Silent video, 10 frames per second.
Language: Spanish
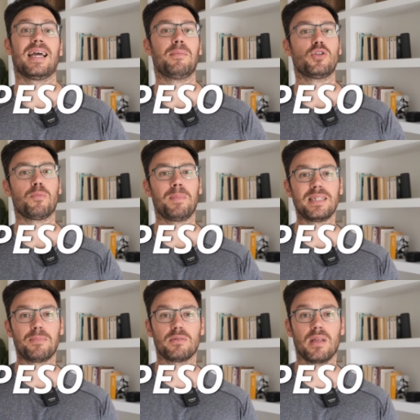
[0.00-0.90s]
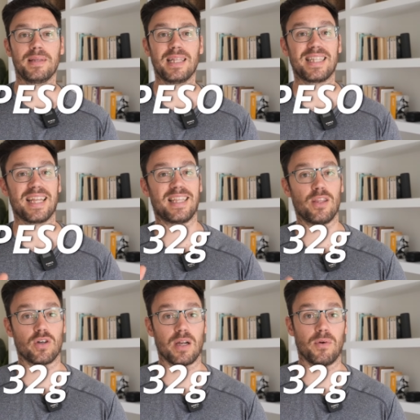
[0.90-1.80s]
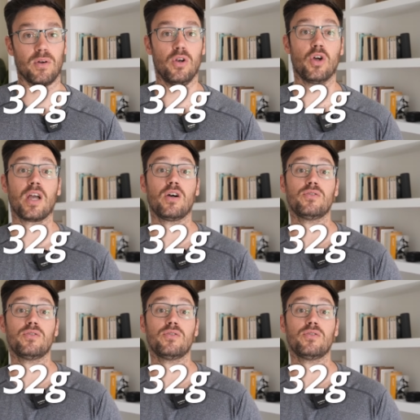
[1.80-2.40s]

Cada motor pesa aproximadamente 32 gramos, lo que